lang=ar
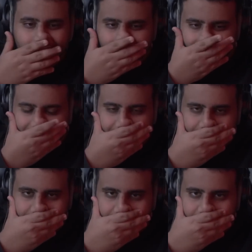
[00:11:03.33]
جنون هي
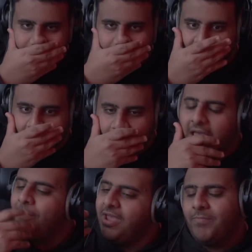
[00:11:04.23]
جنون ينباع
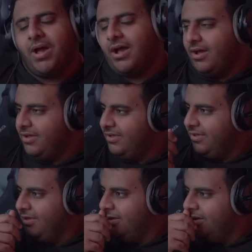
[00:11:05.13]
لا ما ينباع
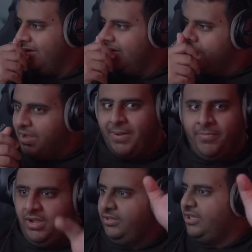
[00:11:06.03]
بلازم ينباع
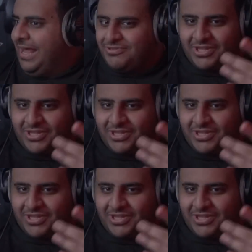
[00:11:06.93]
ما عندك لاعب 6